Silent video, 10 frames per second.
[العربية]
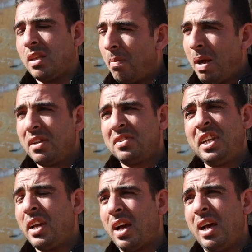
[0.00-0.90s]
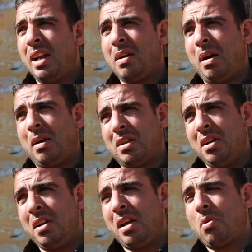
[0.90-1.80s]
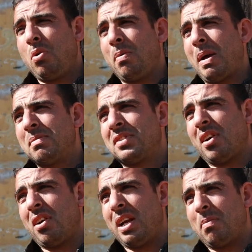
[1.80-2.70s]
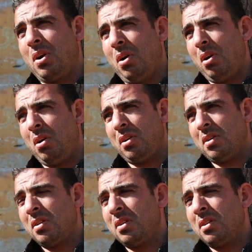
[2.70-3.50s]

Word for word: طبعا ضيقه هلا كنا نروح بخمس دقائق من هون